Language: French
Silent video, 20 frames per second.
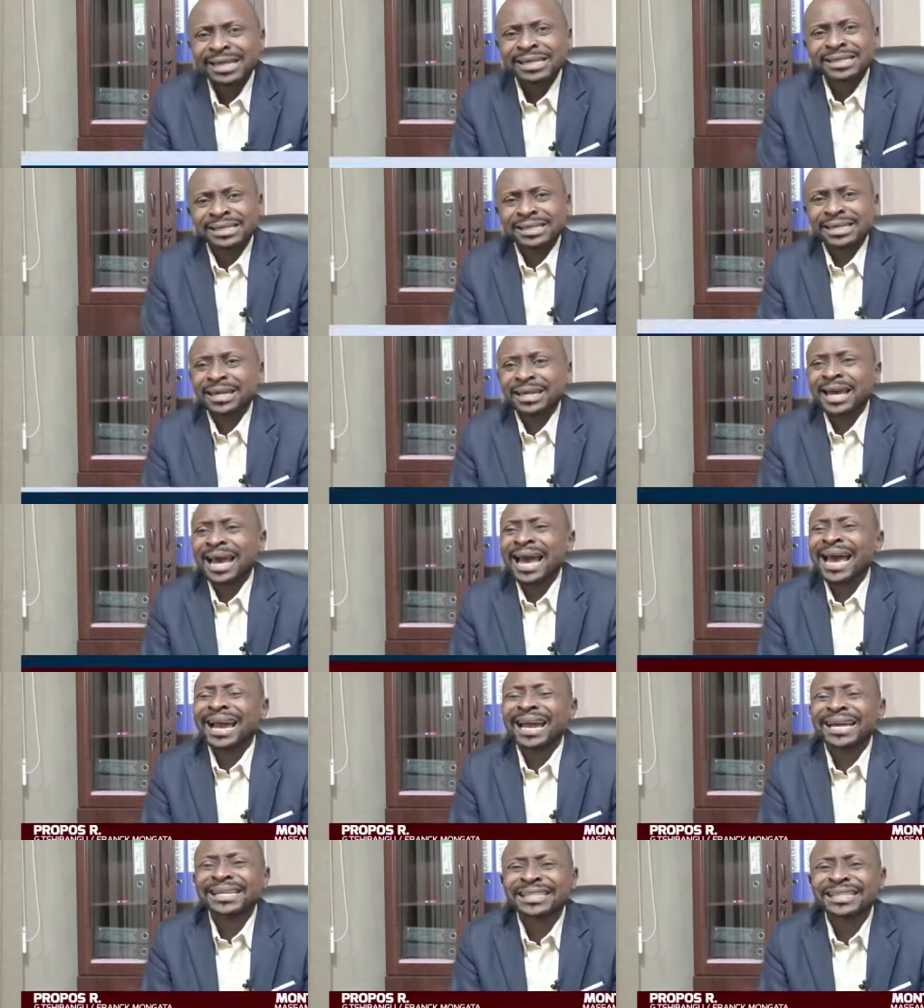C'est
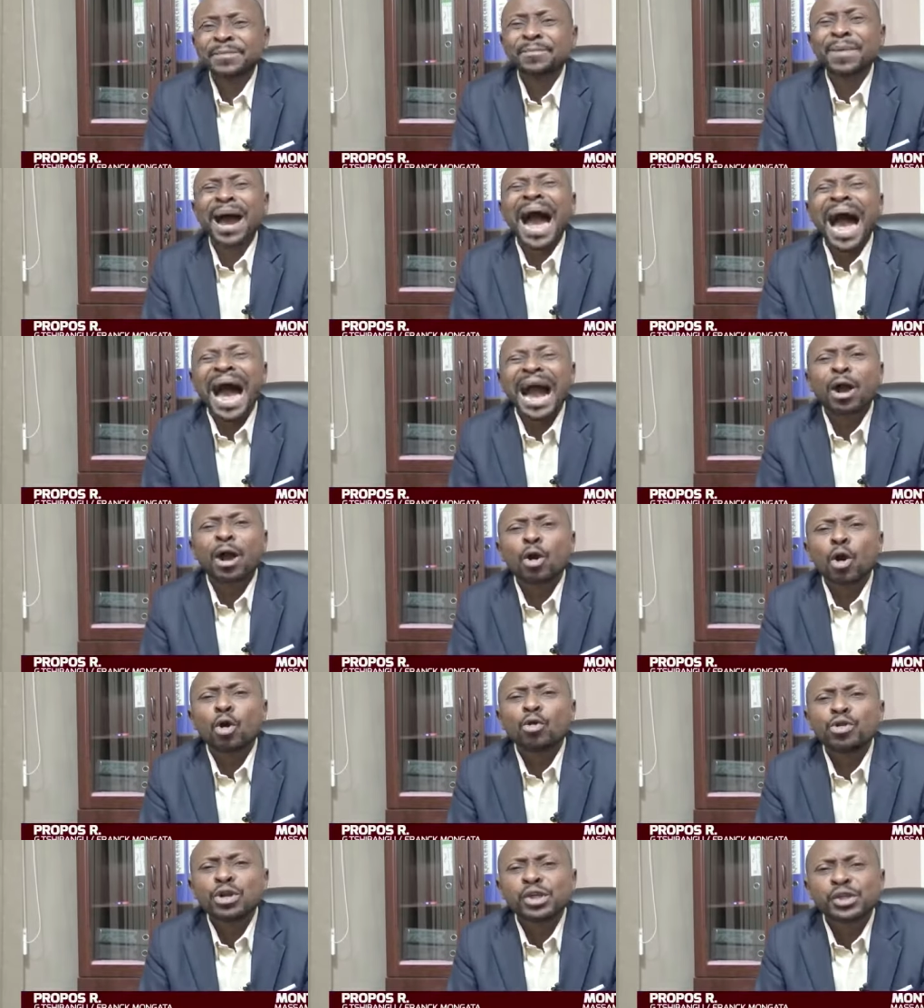un régime
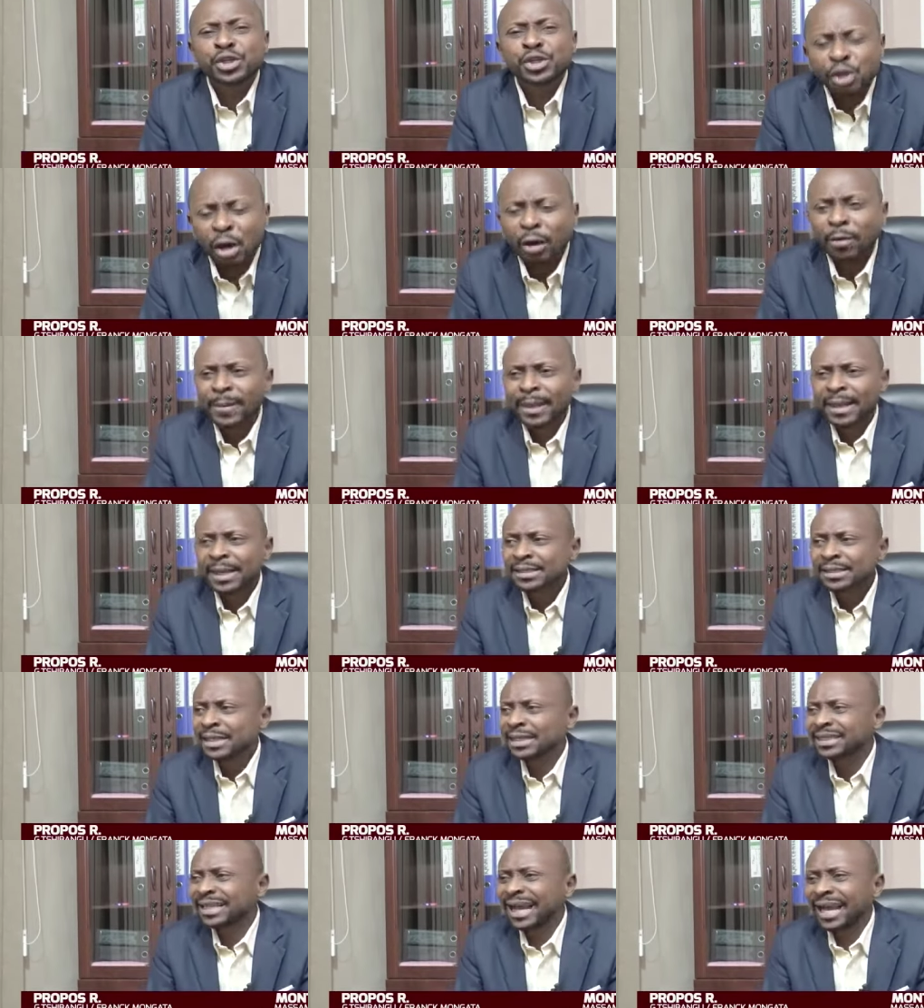agonissant,
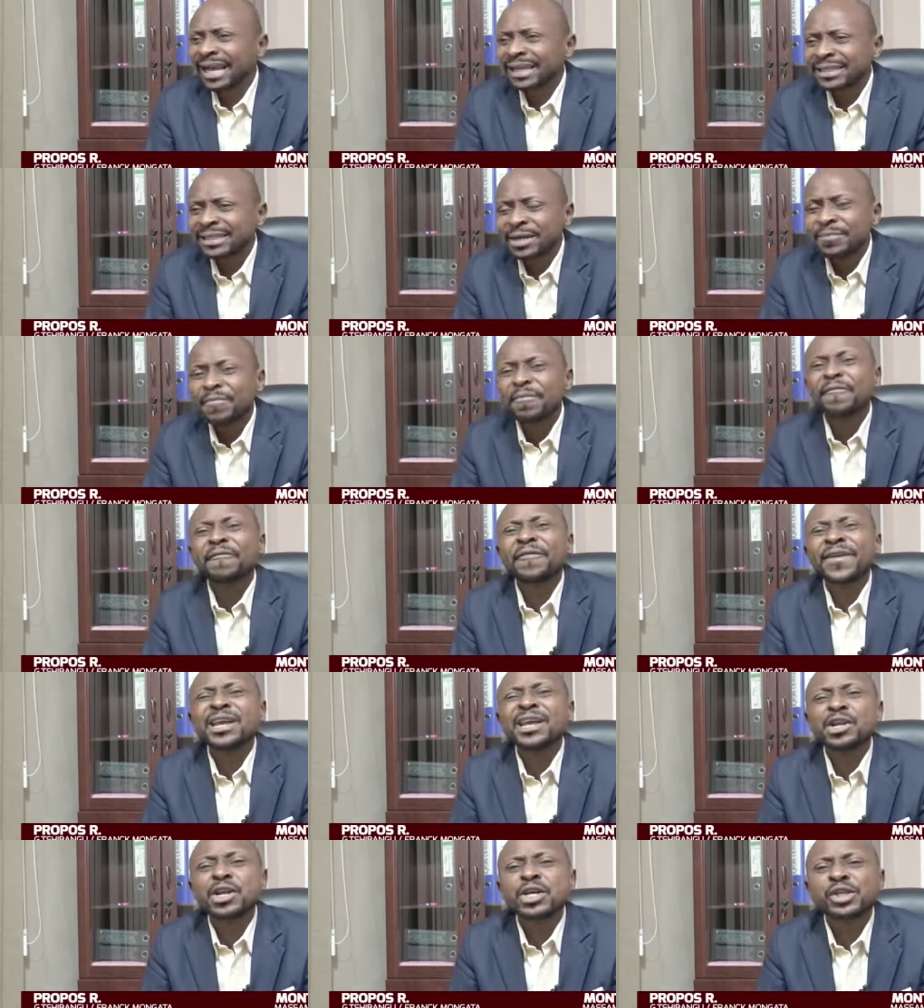c'est un régime
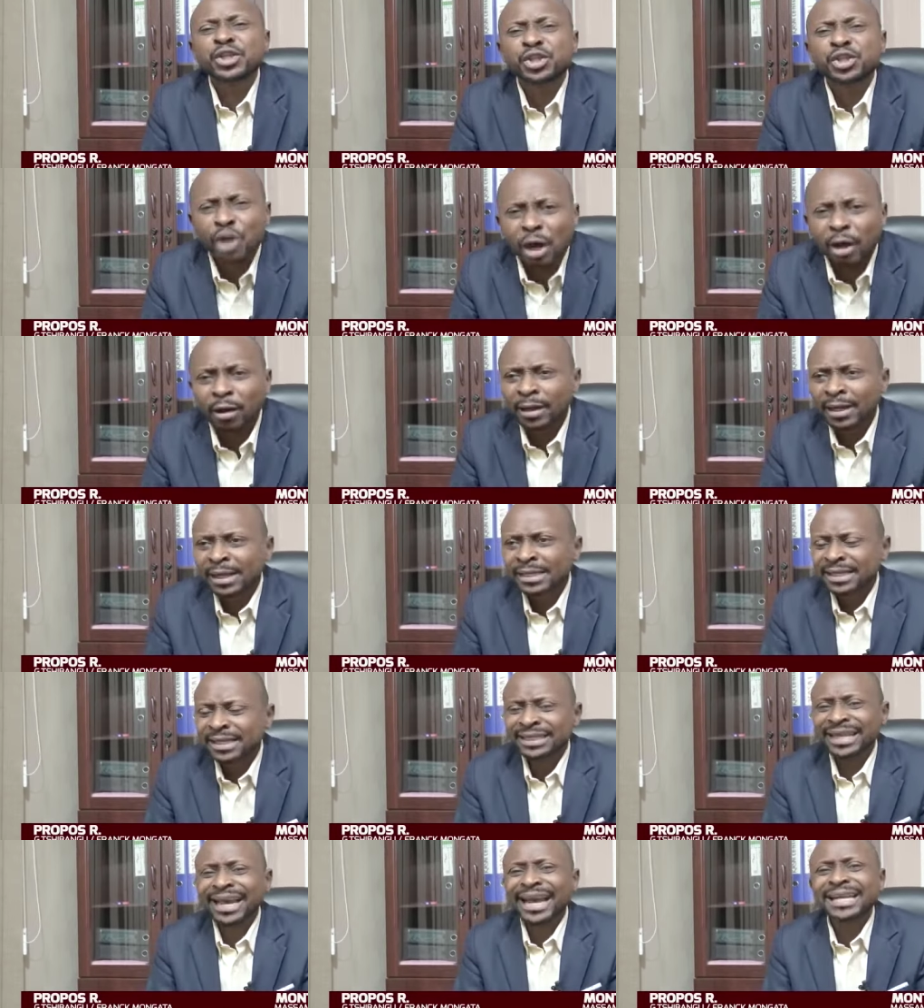finissant,
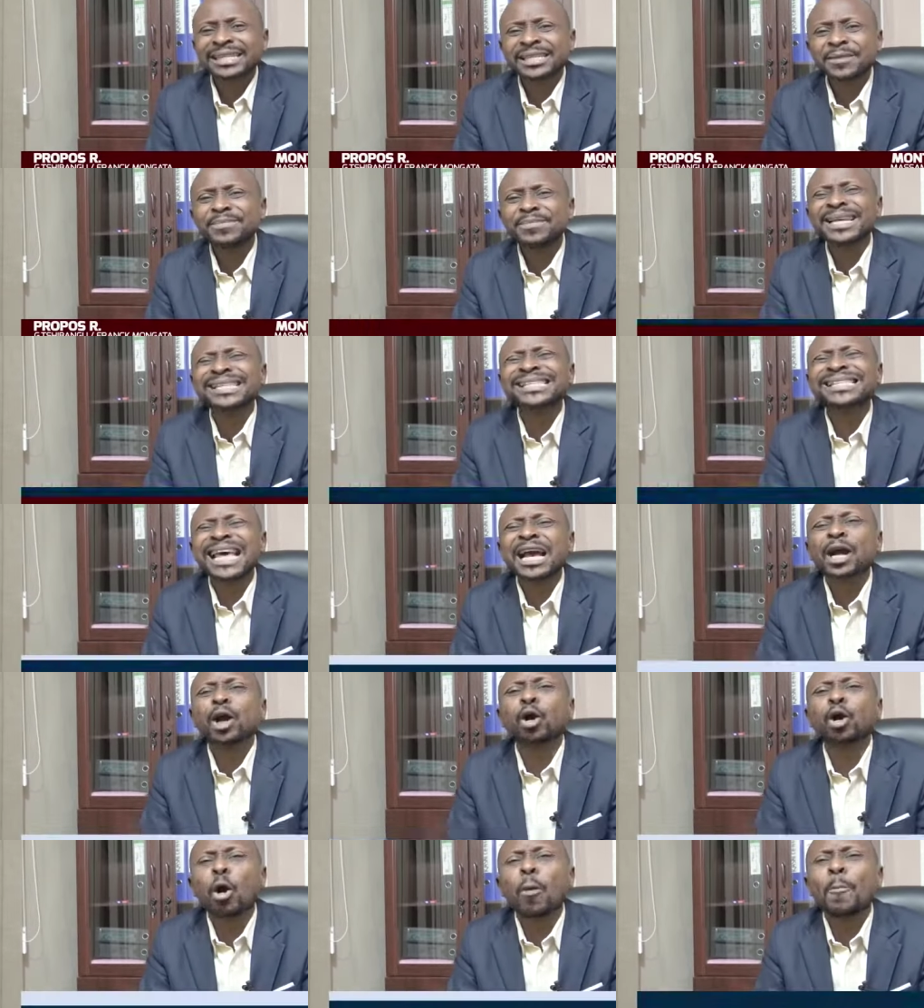c'est un régime des
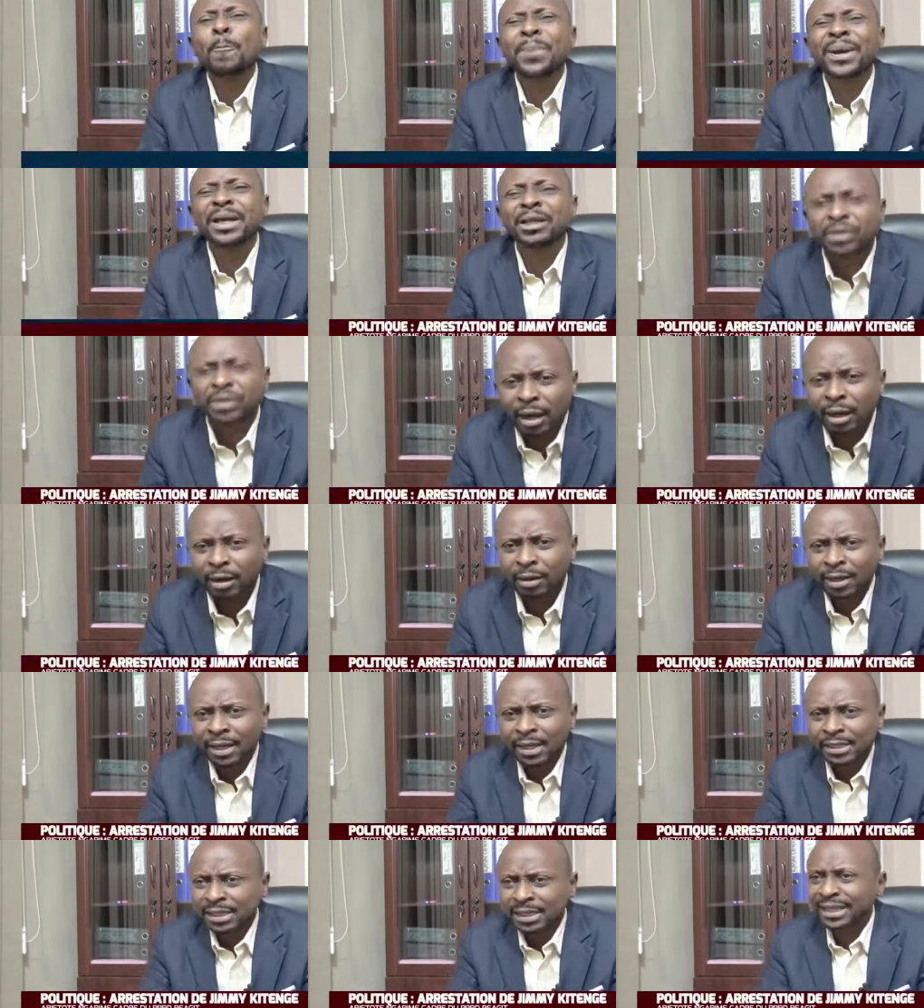incompétents,
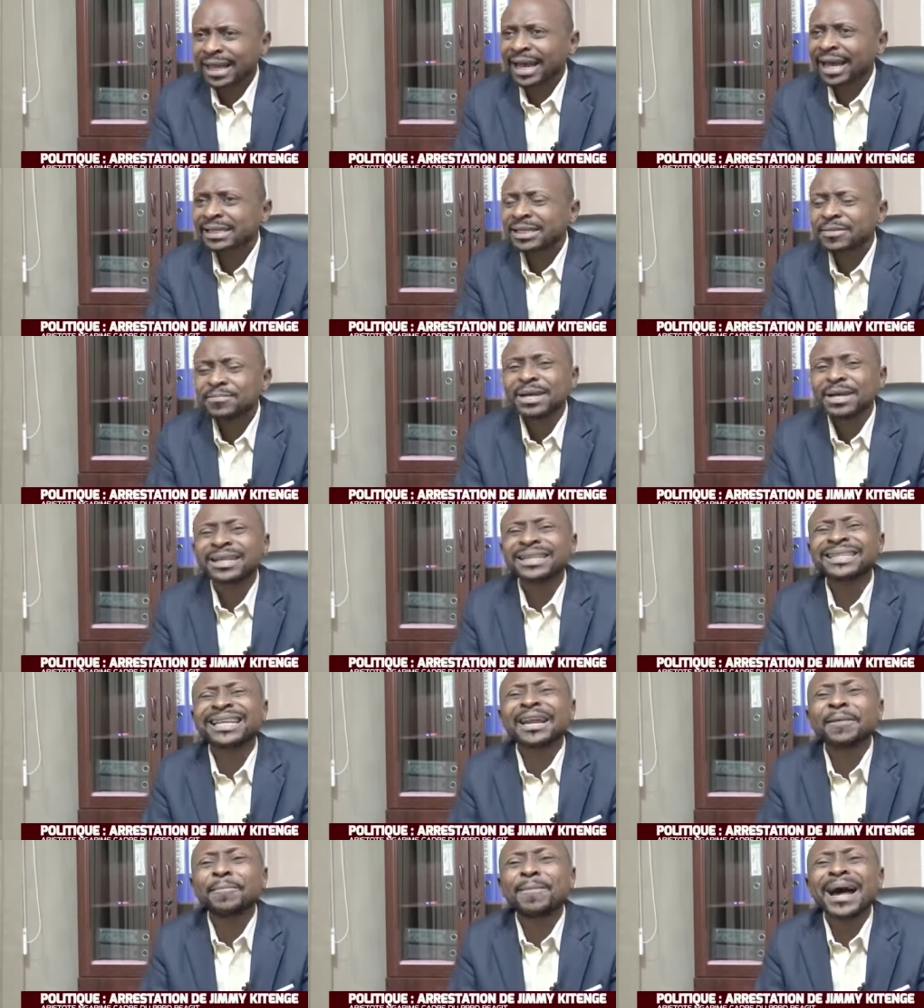c'est un régime des
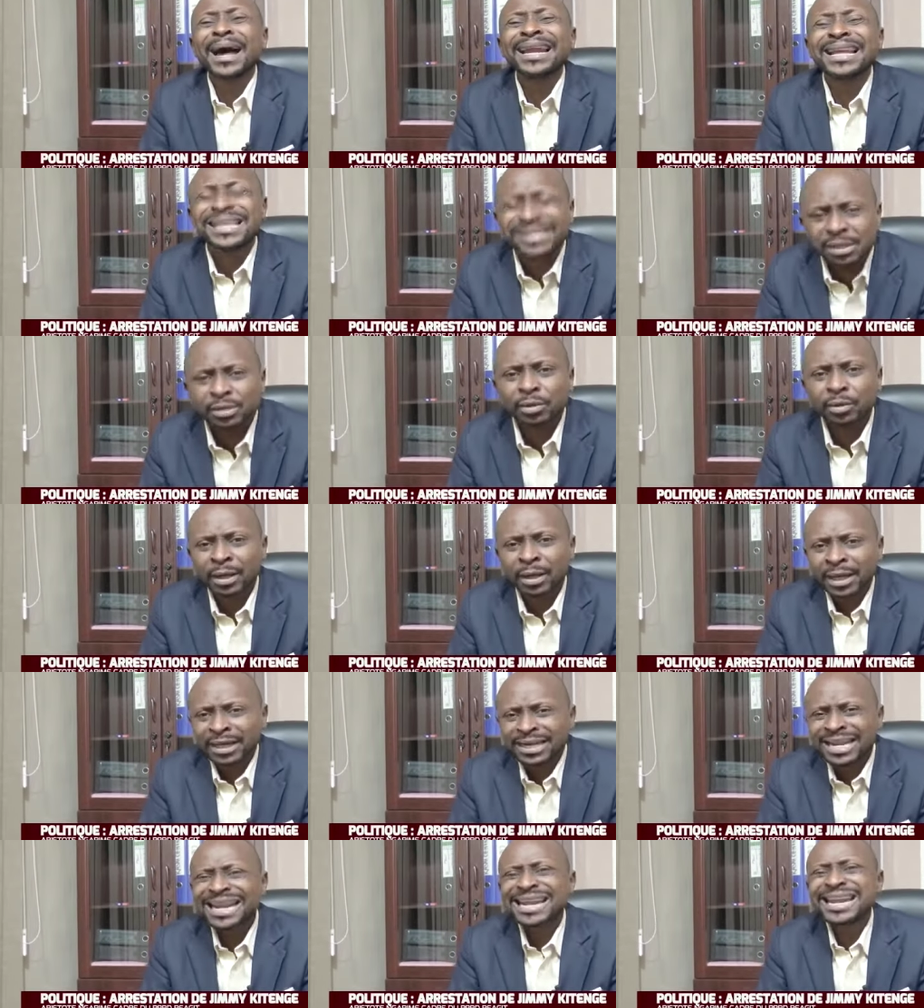tribalistes,
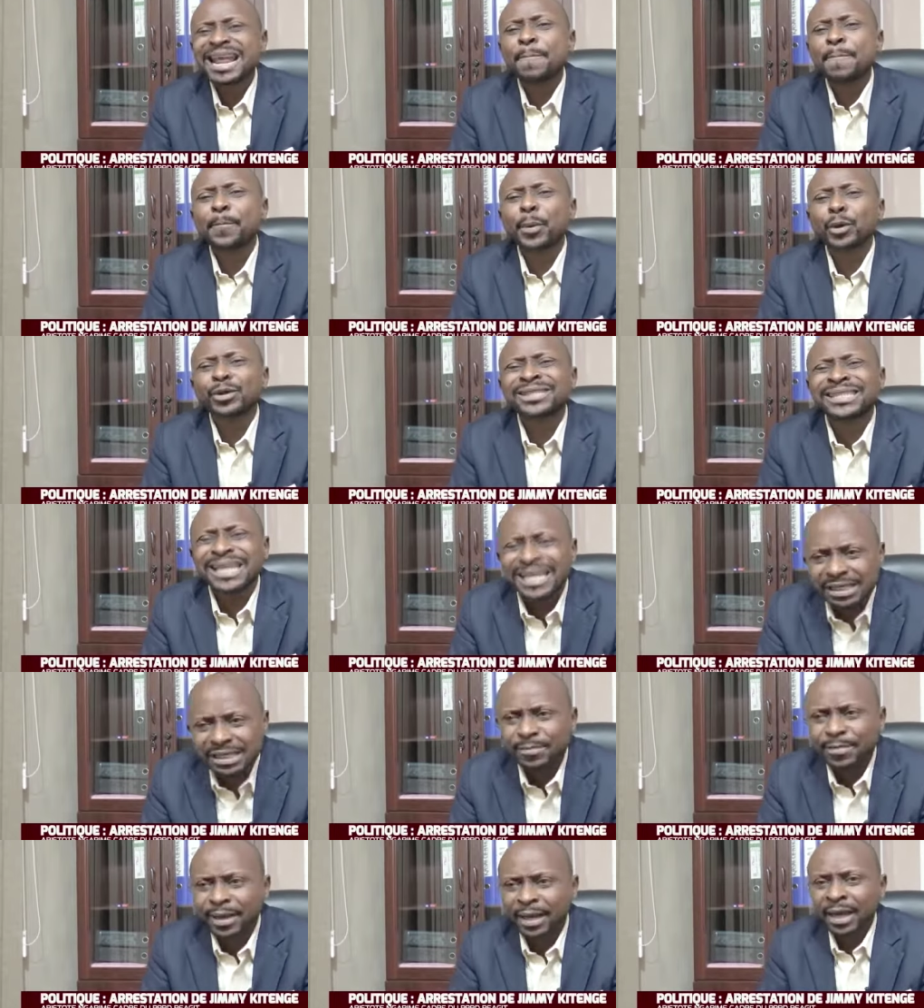des
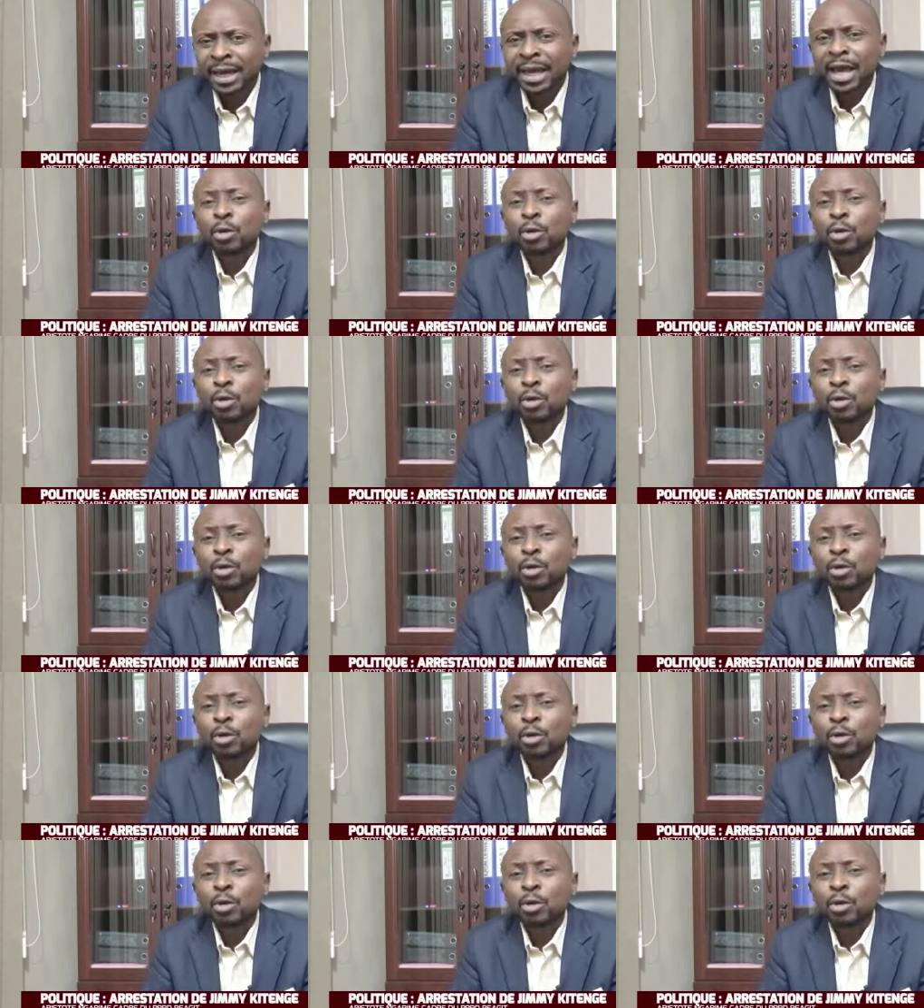népotismes.